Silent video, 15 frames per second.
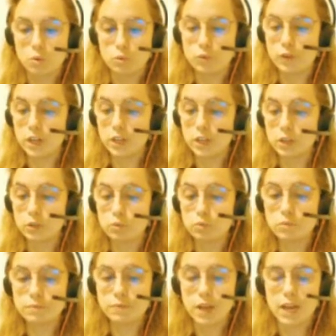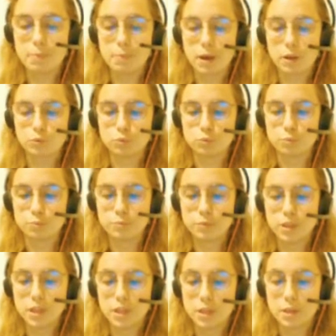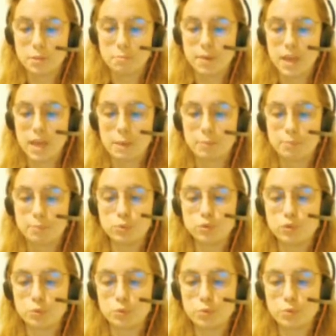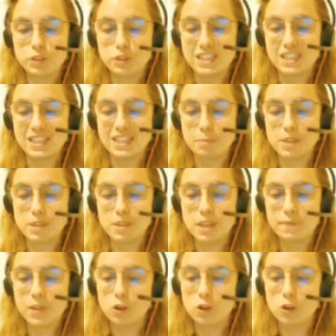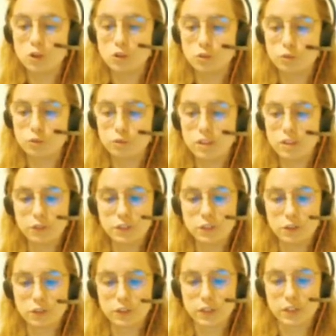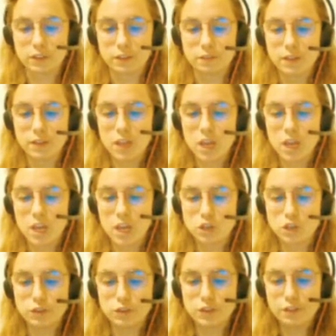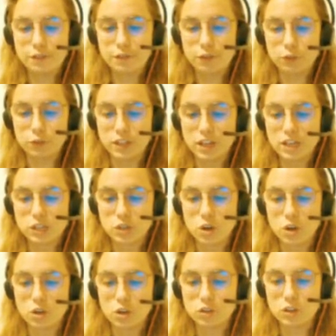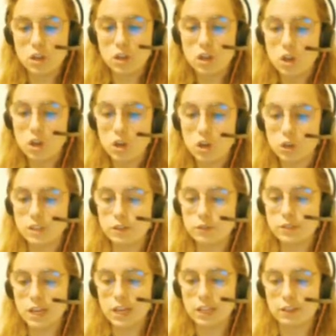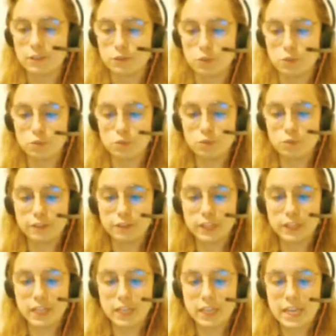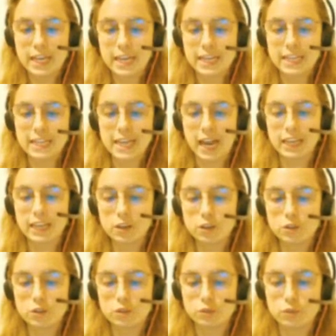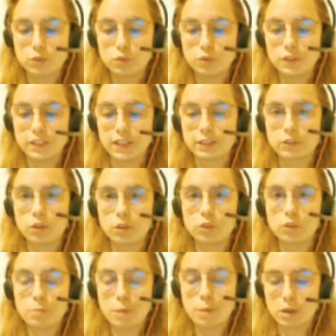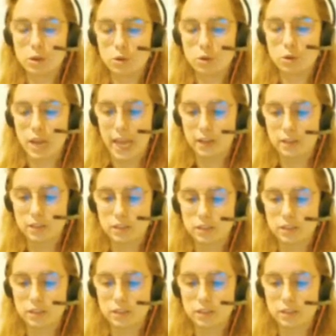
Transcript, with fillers: Ouvrez tout, allez partout. Mais pour ce petit cabinet, je vous défends d'y entrer, et je vous le défends de telle sorte que s'il vous arrive de l'ouvrir, il n'y a rien que vous ne deviez attendre de ma colère.